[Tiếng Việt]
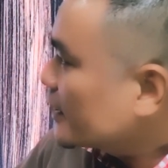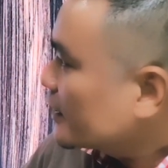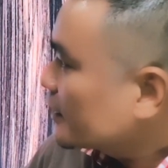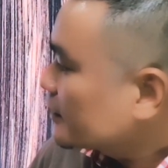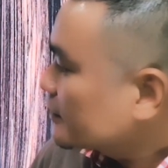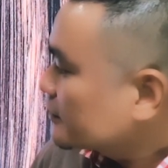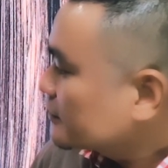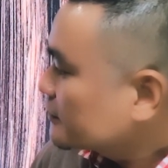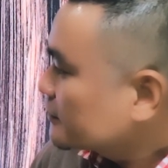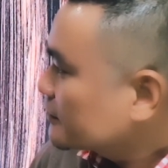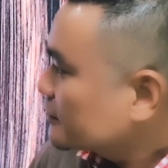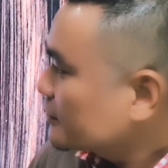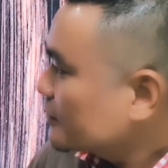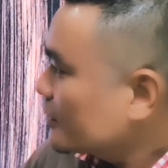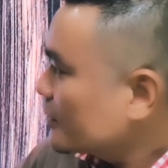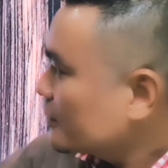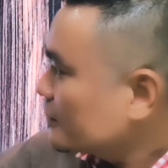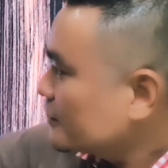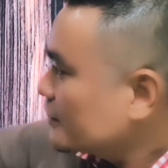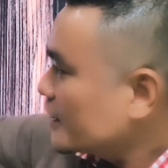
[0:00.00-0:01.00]
Ha,
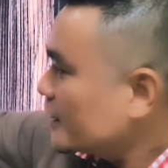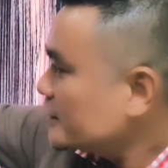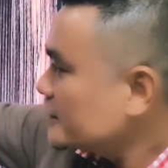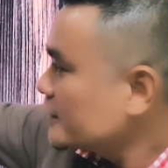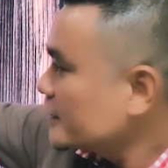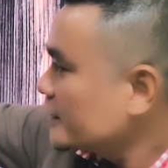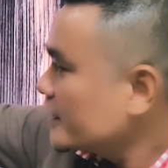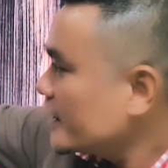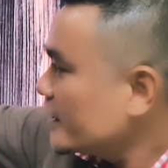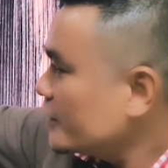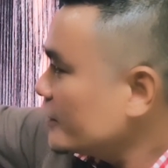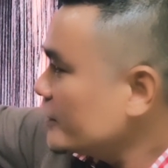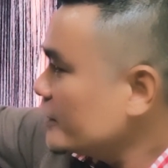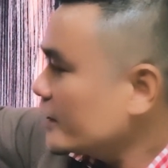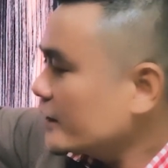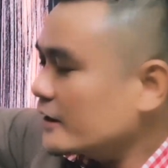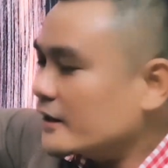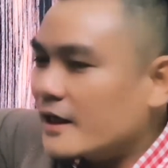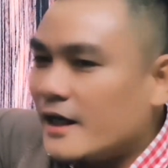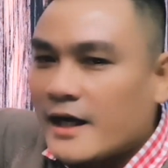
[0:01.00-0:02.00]
nó ở trên đây nó
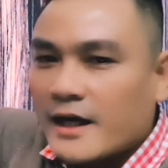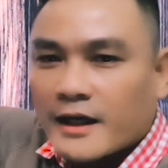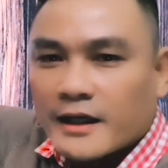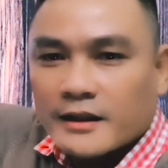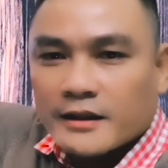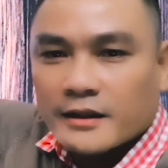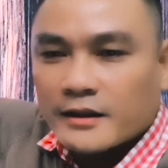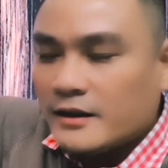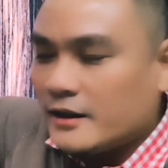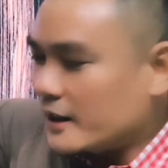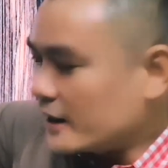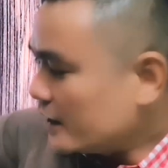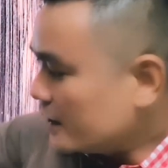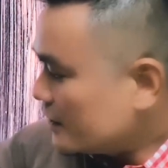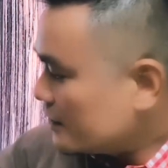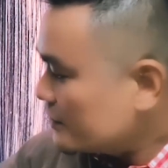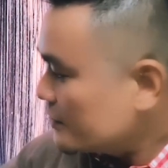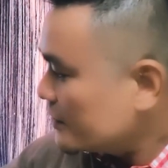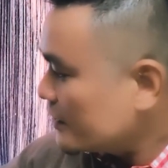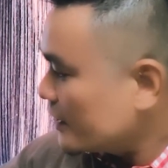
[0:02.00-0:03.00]
nhận ra cái từ này,
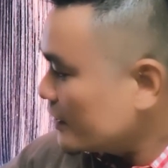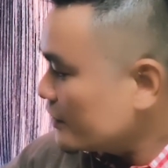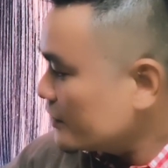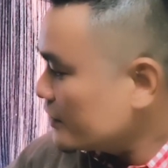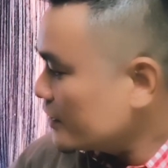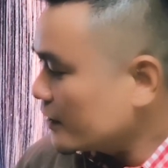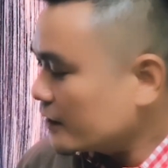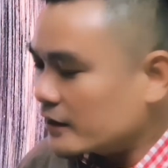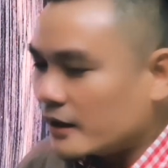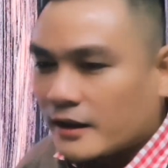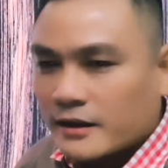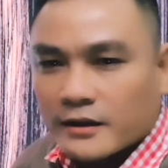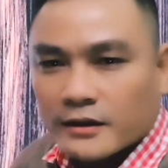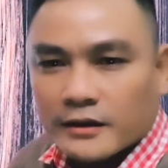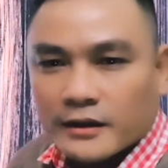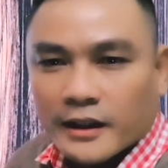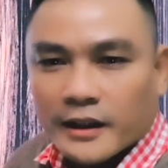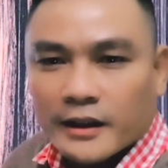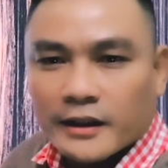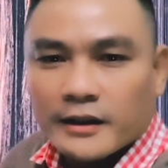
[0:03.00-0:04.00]
ở dưới đây nó nhận ra
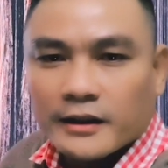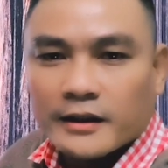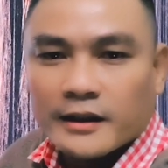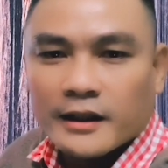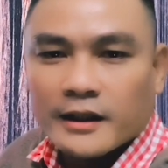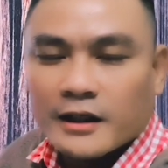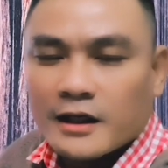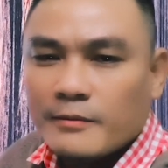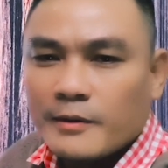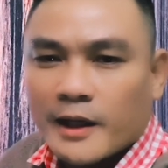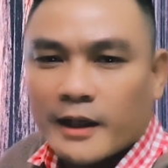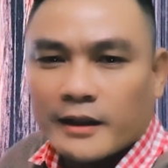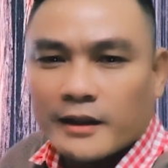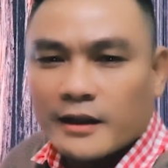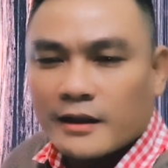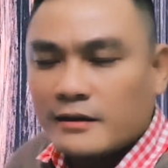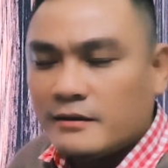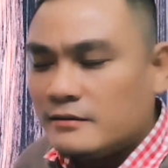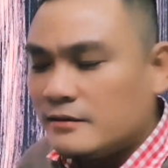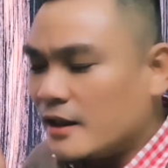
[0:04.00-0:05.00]
từ này ha các bạn
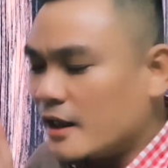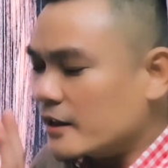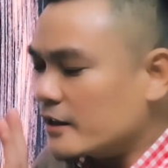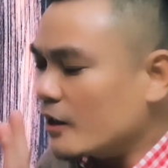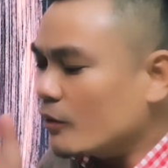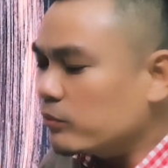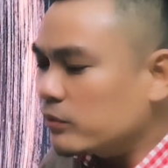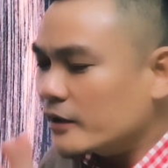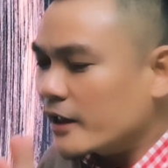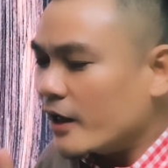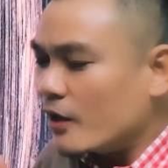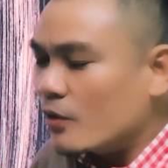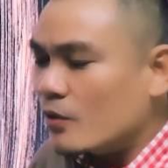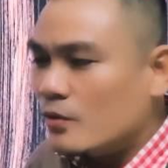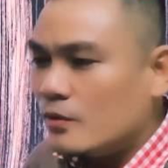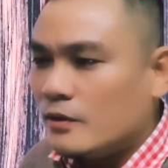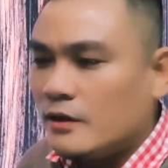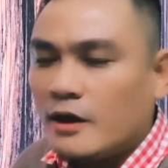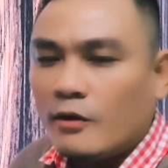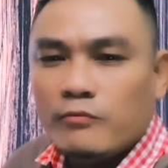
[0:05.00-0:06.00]
ha, là giống
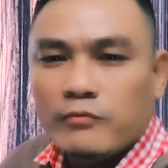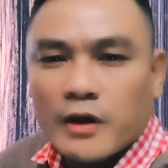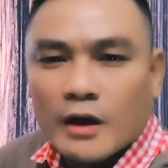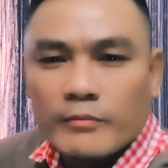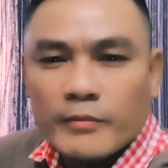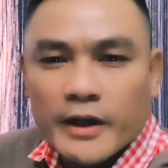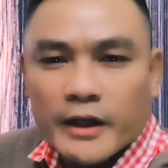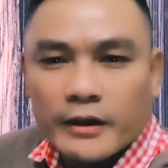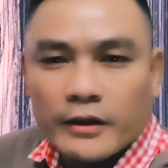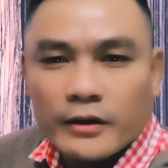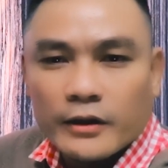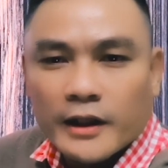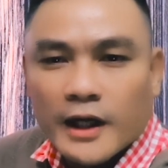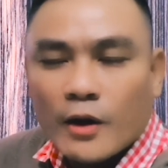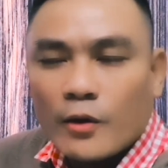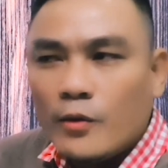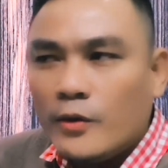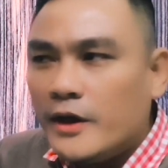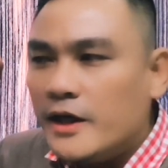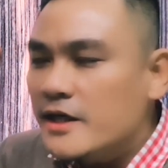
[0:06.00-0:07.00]
nhau, không phân biệt được
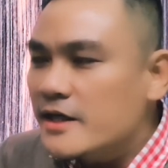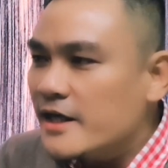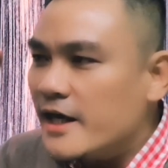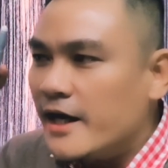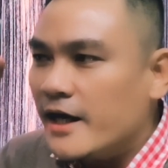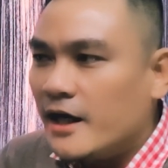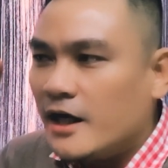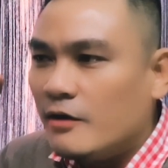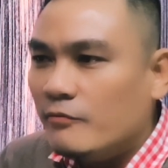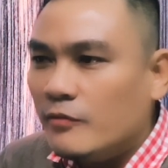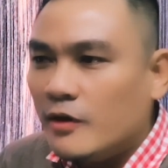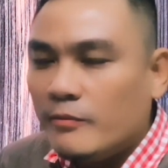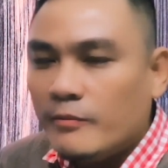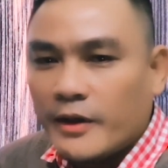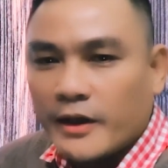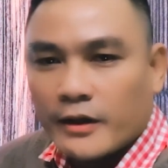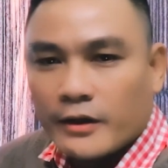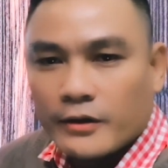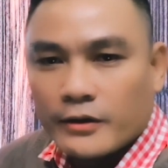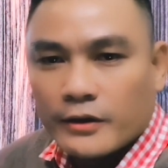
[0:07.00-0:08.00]
đâu, khi nghe không phân
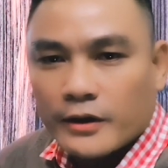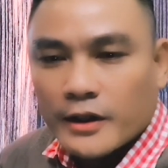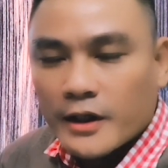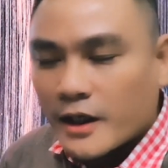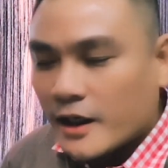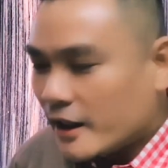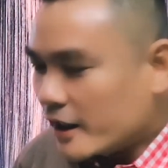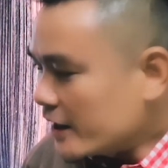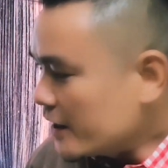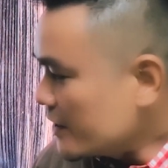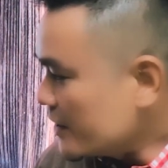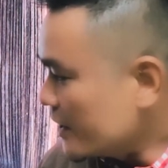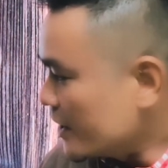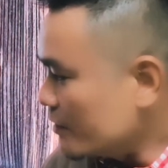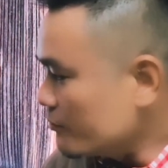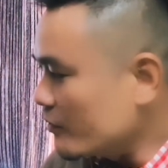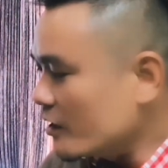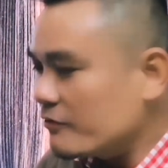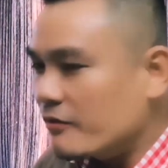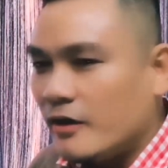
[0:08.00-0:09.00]
biệt được, khi
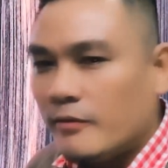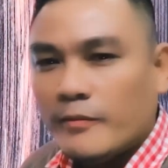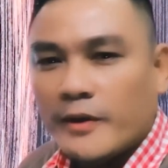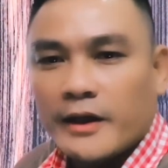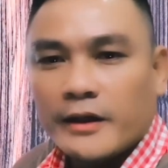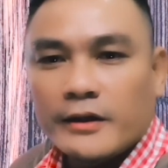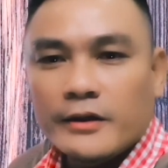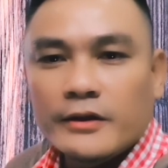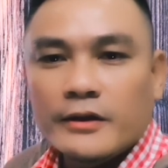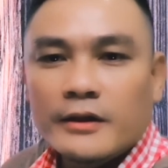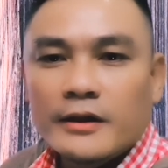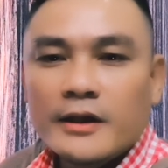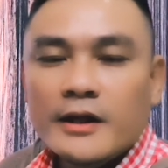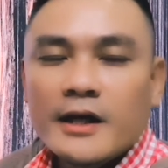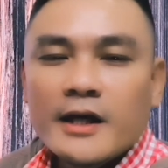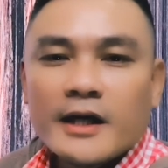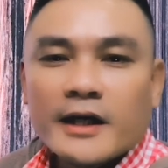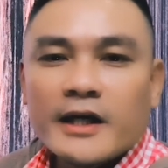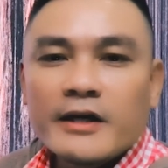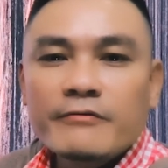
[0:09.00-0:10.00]
nhìn mới phân biệt được,
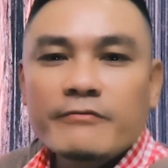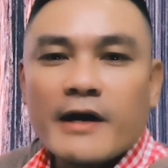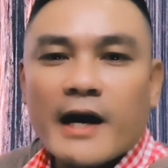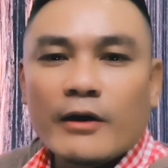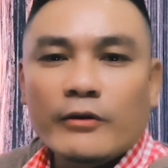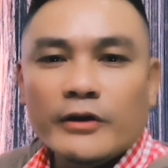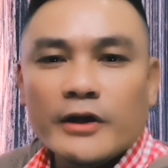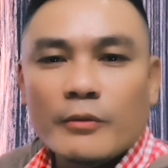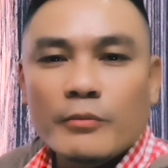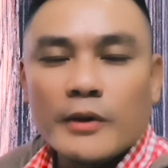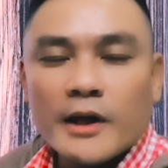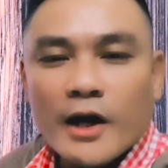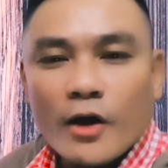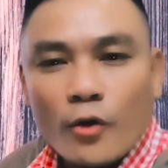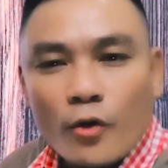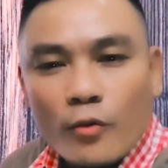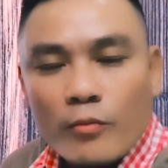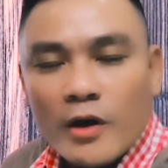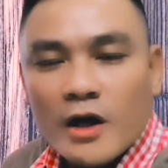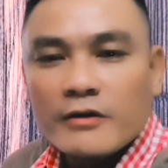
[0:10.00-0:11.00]
khi vào trong
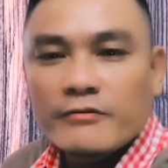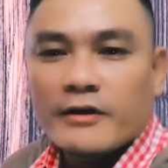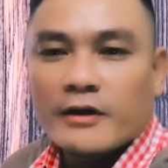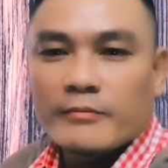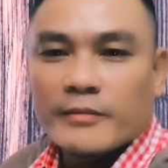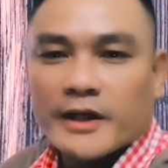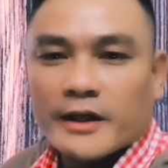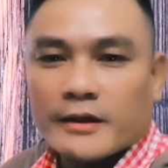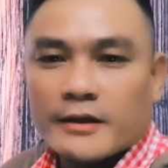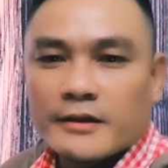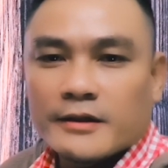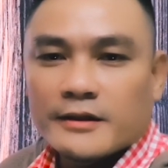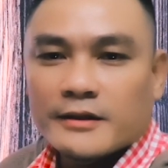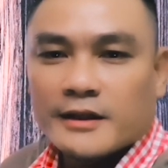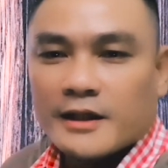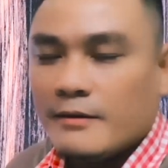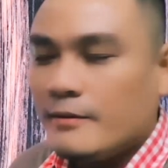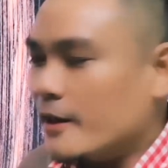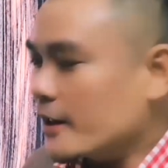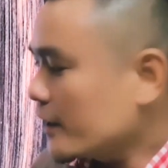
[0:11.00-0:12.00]
câu mới phân biệt được
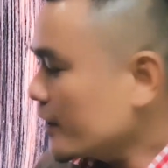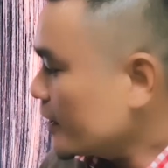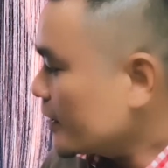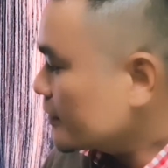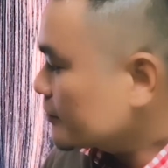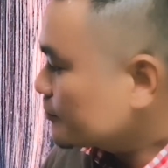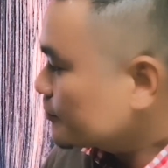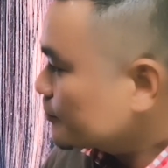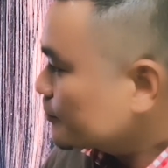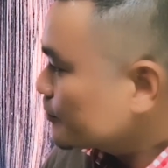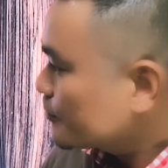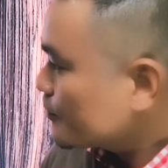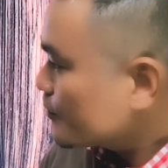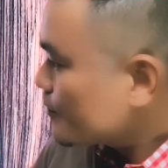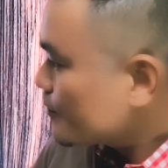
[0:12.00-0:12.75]
các bạn ha.